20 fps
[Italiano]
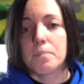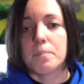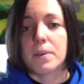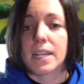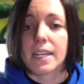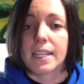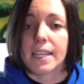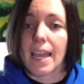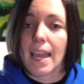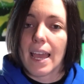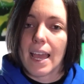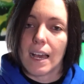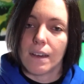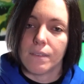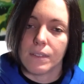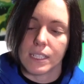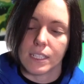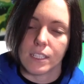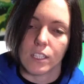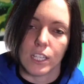perché
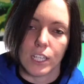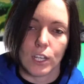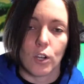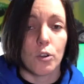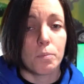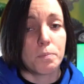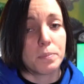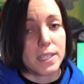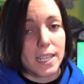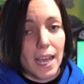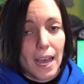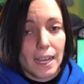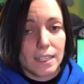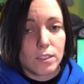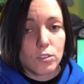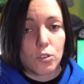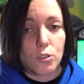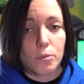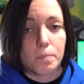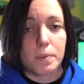avete
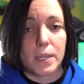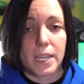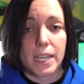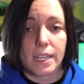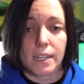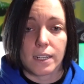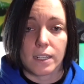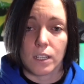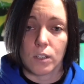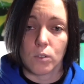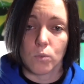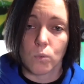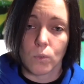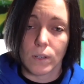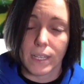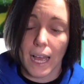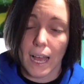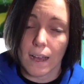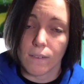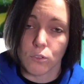optato per
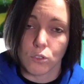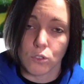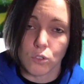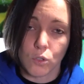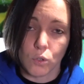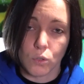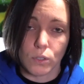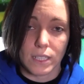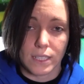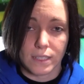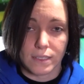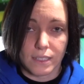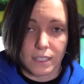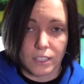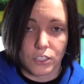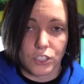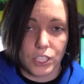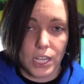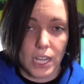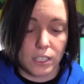un cavo non
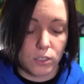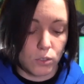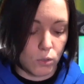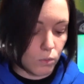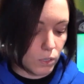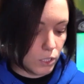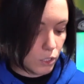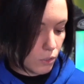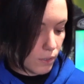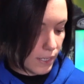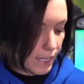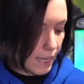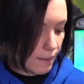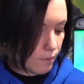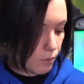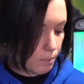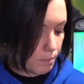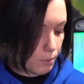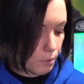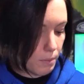intrecciato? Questo
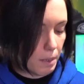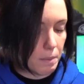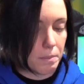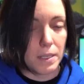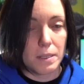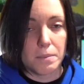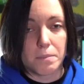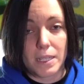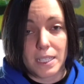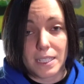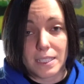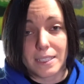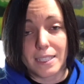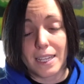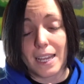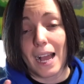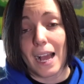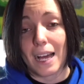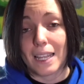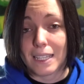cavo
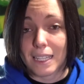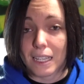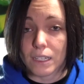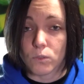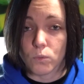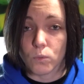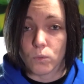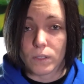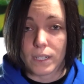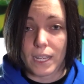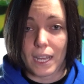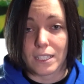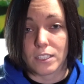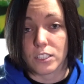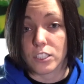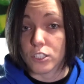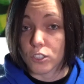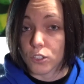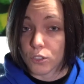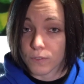probabilmente alla lunga
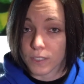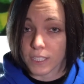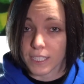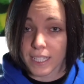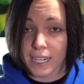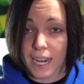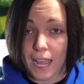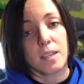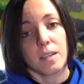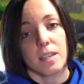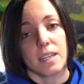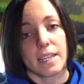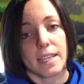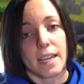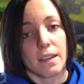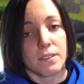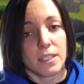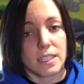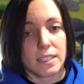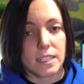si rovinerà. I
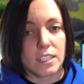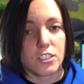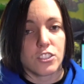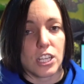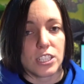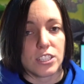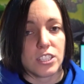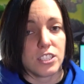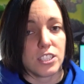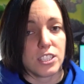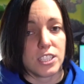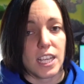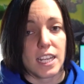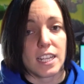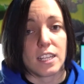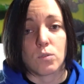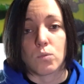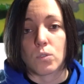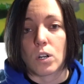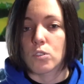cavi intrecciati si
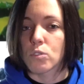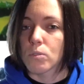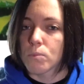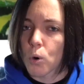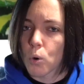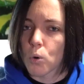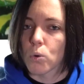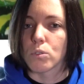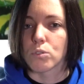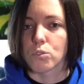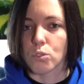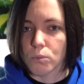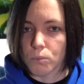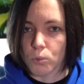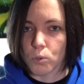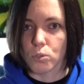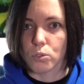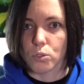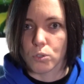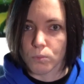sa che durano molto
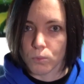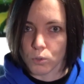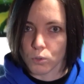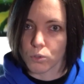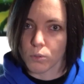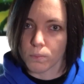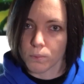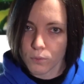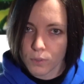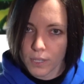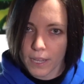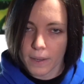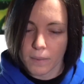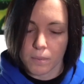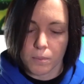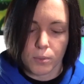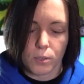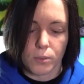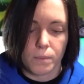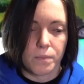molto molto più
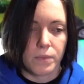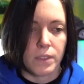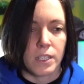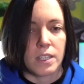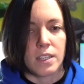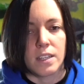tempo